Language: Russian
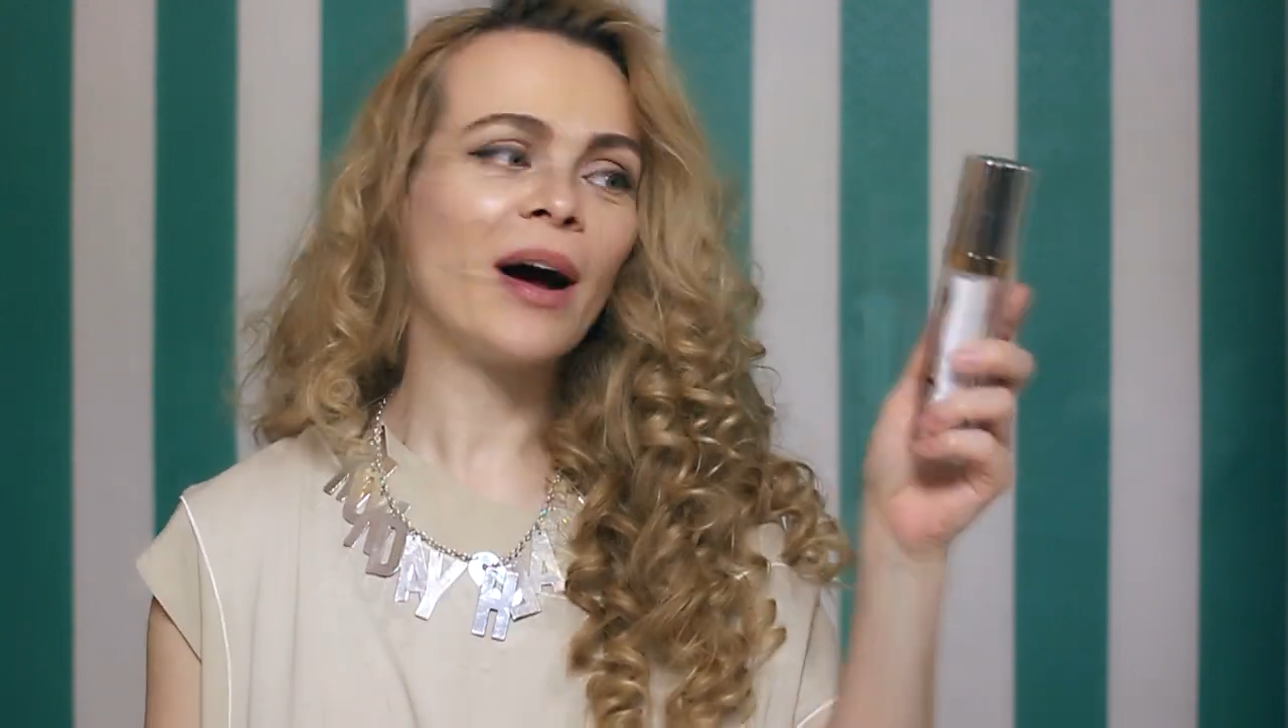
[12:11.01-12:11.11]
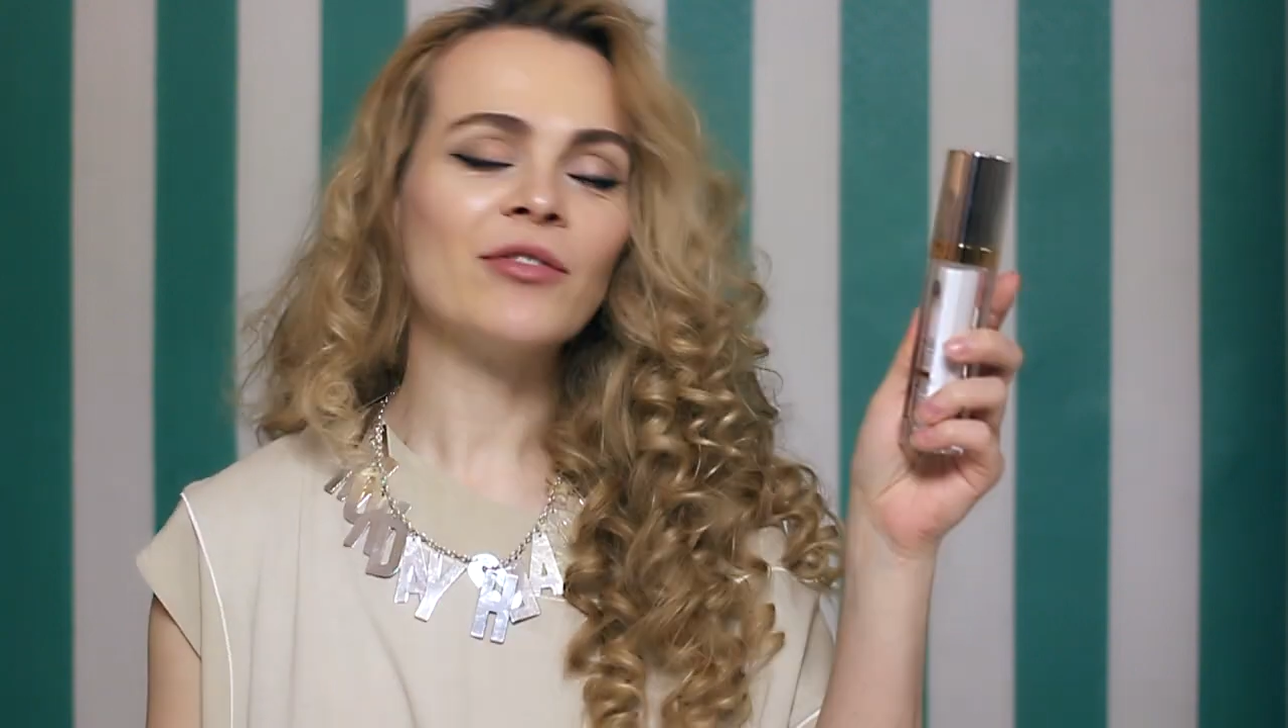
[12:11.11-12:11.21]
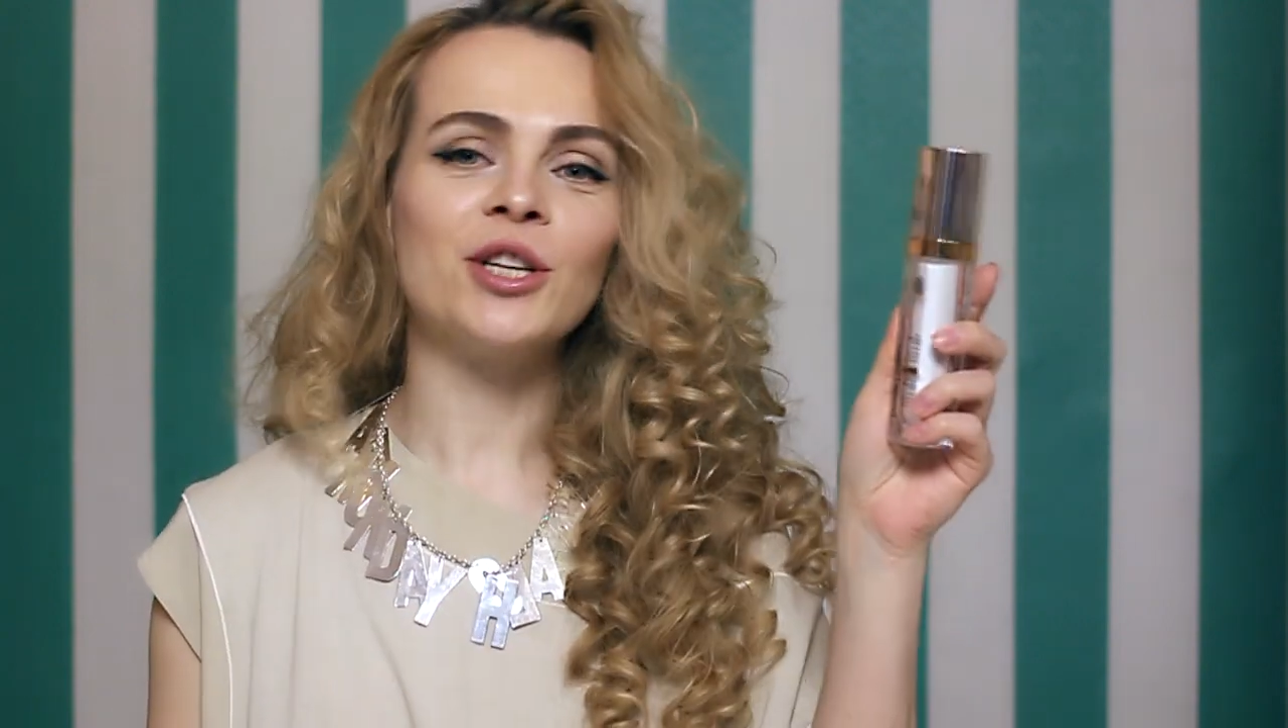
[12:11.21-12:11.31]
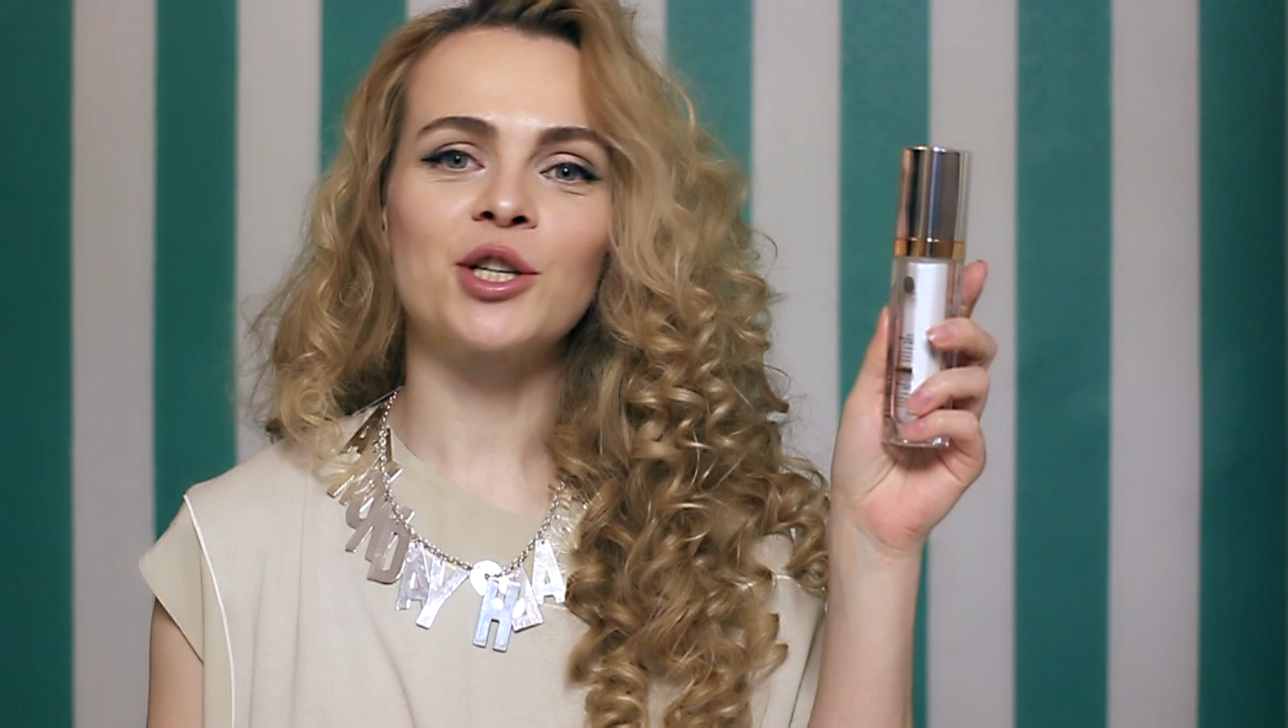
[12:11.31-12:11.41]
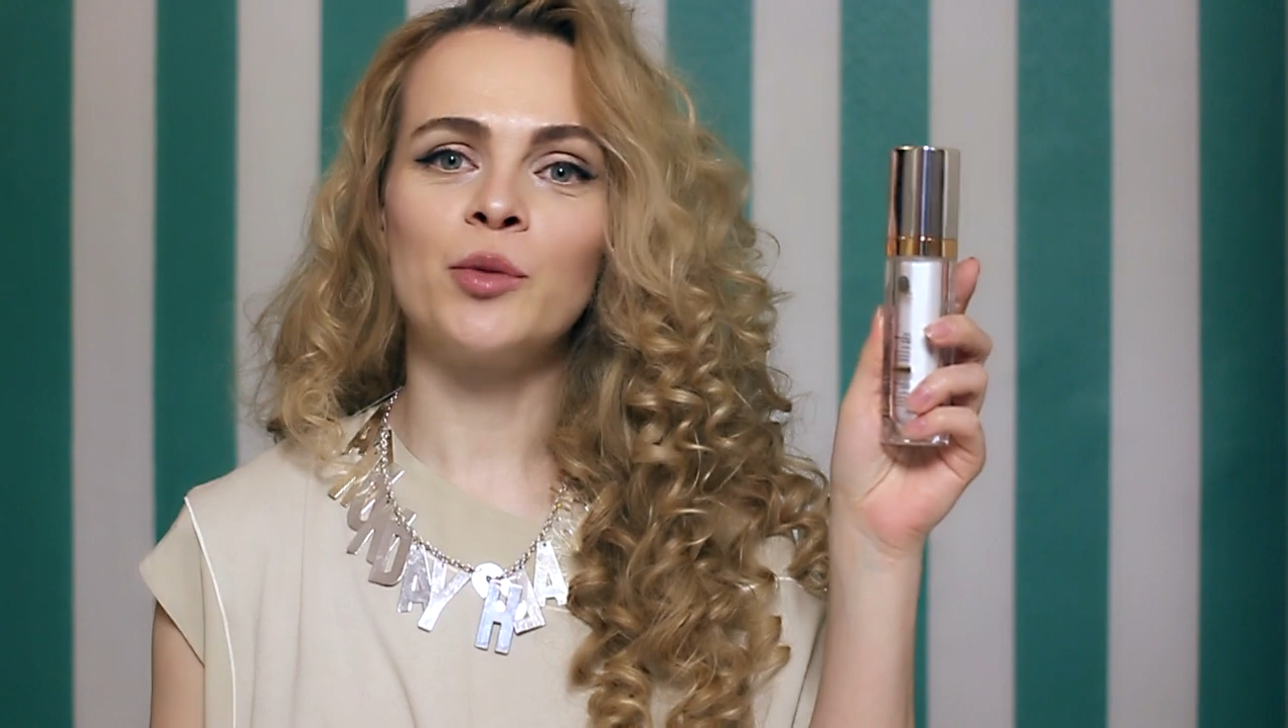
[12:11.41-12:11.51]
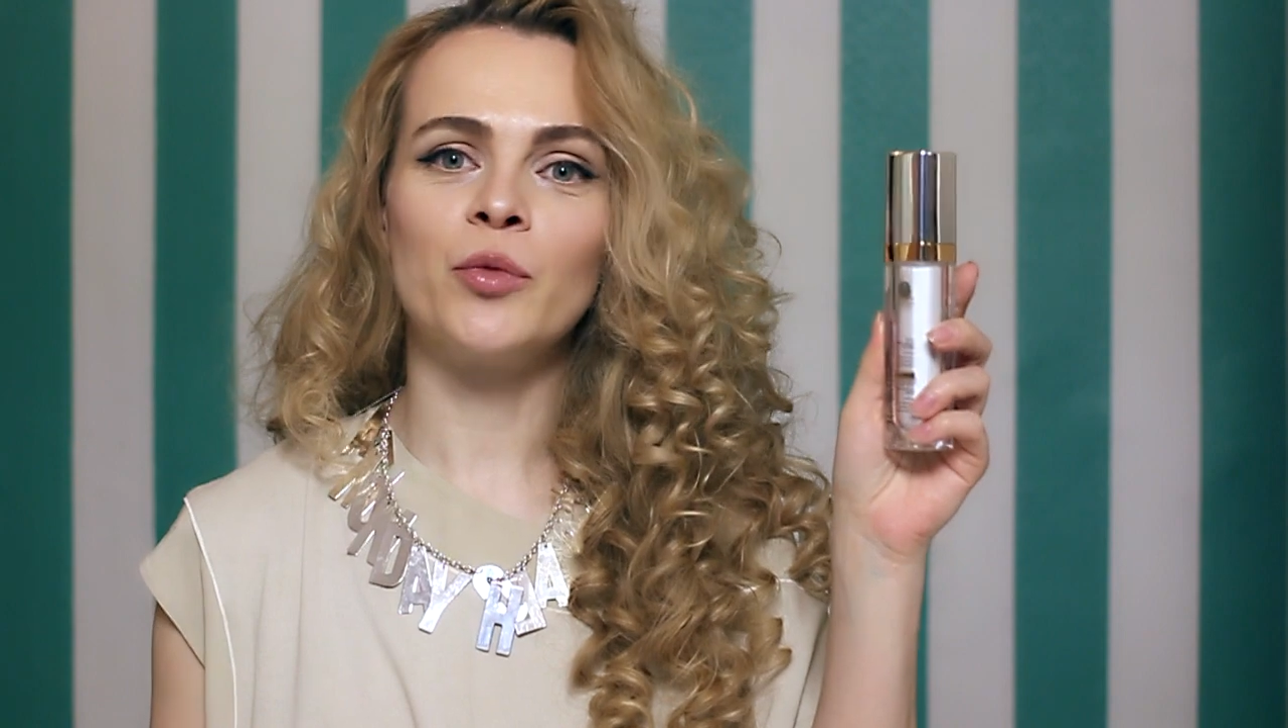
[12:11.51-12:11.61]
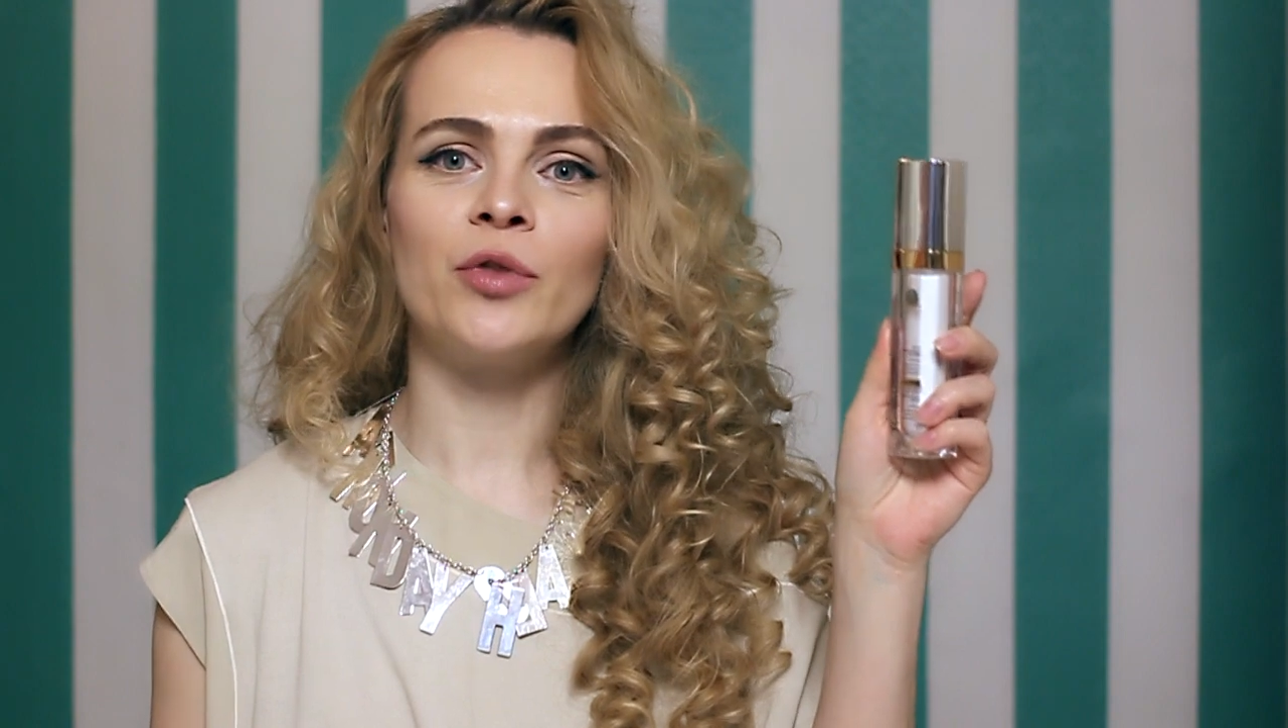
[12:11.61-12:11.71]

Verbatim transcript: По внешнему